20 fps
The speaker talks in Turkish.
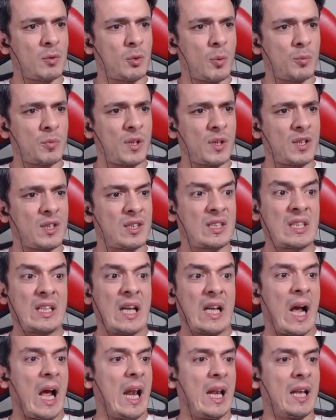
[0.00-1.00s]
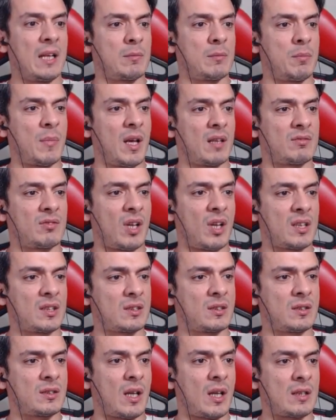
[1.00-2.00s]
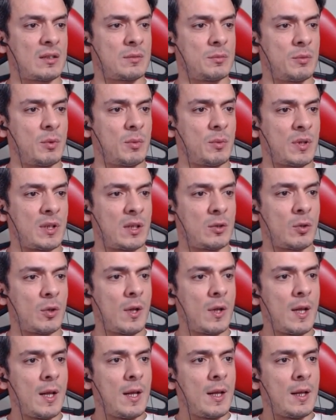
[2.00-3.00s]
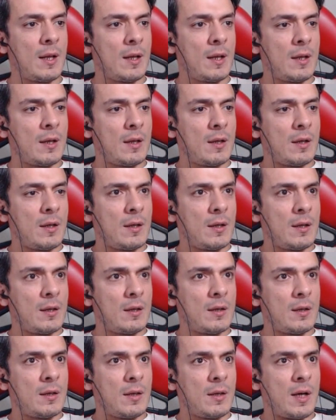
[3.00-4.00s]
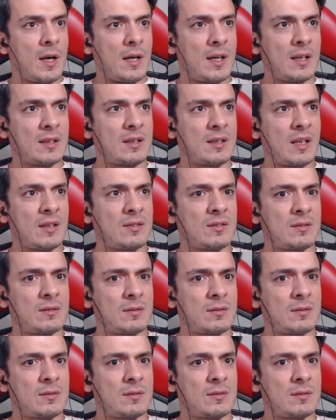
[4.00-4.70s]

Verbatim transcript: toplayıcısıyla halletmeye çalışacağız. Bilmiyorum ne kadar böyle. Ayrıyeten